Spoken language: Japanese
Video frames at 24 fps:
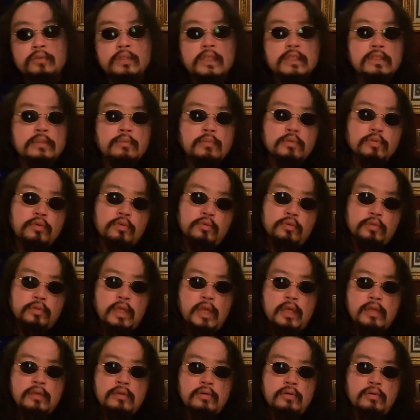同じものを
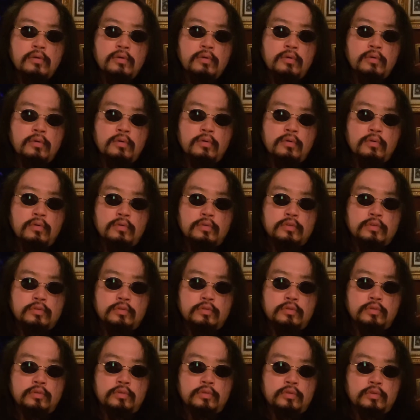提供を
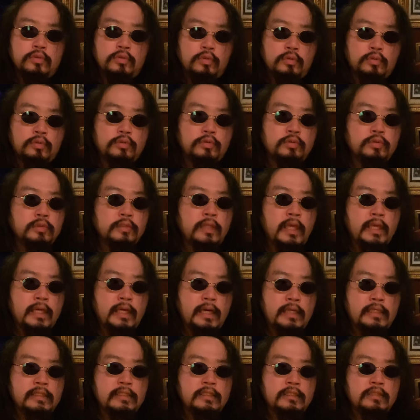ずっと数年
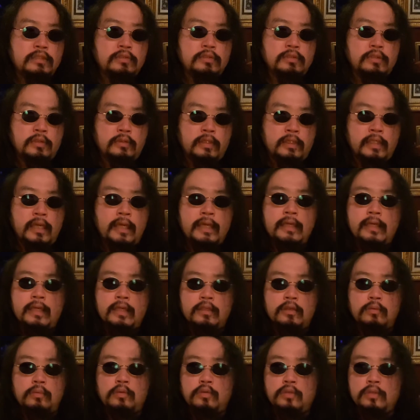間維持するっていうのは大変だ
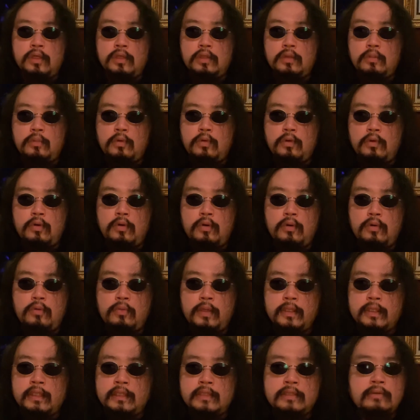と思うけども、
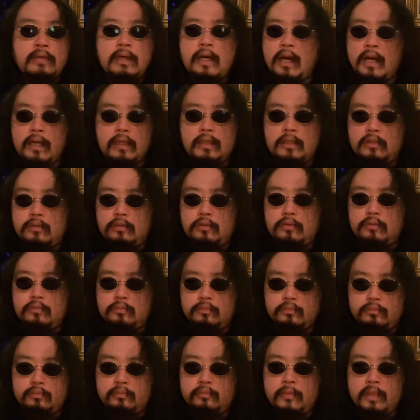私は飽きる。
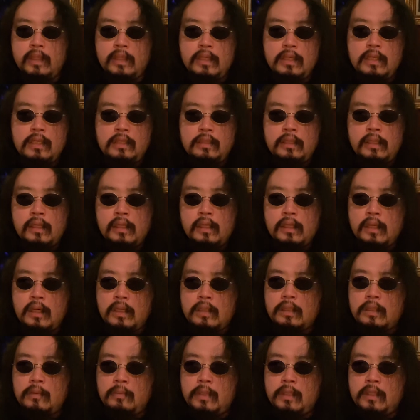だから
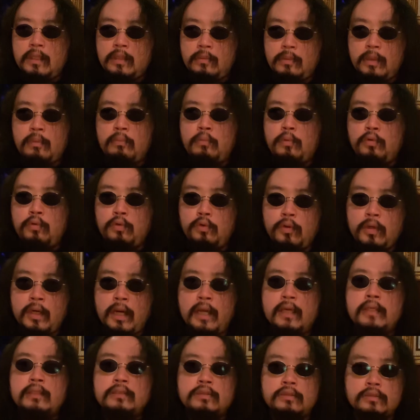日々模様
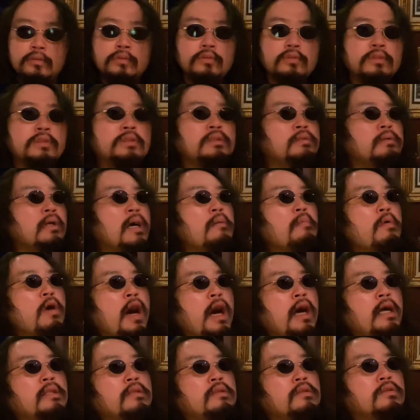替えする。うちはもう
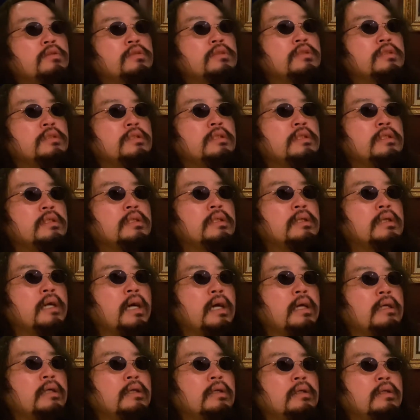半年に1
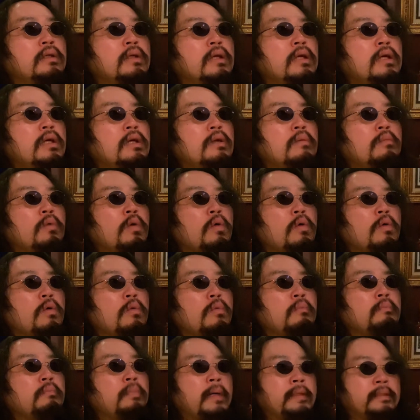回も
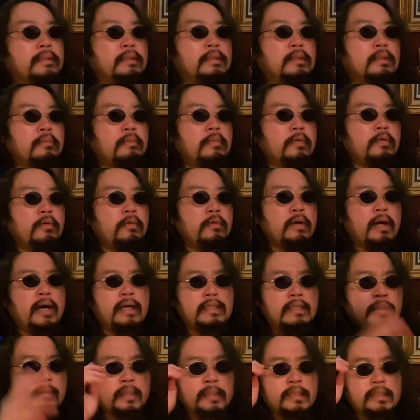うパッてもう
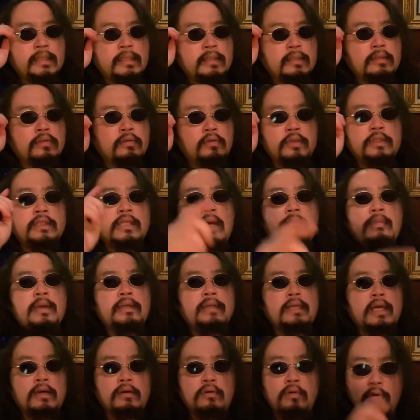頭にこうひらめい
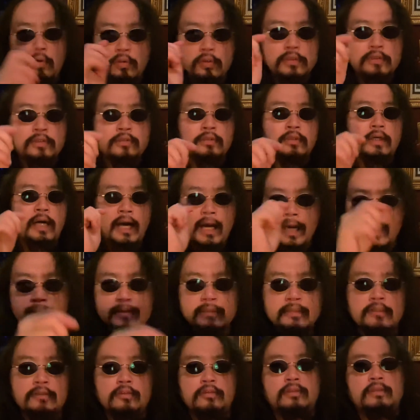たらこうしようああ
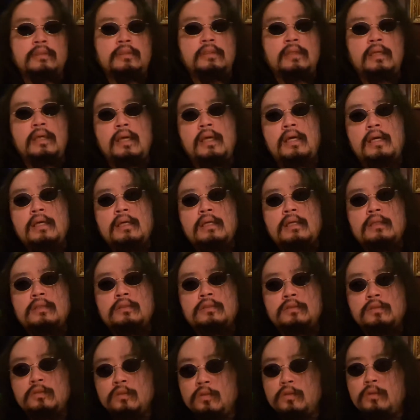しようって
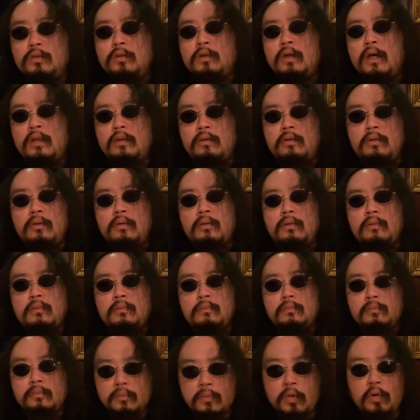すぐ
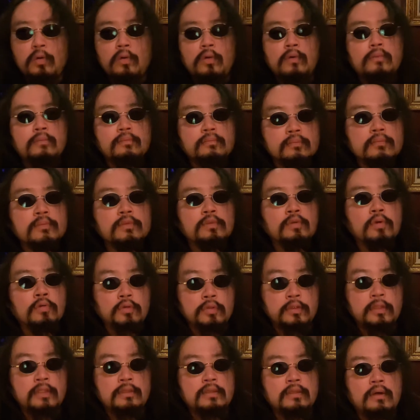もう動
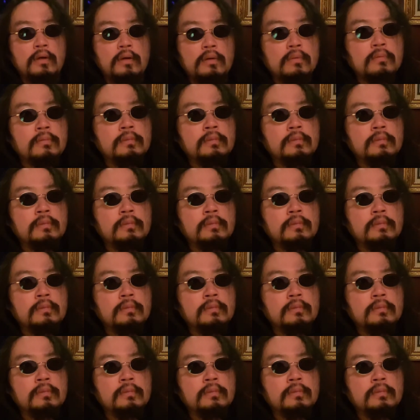くんですよ。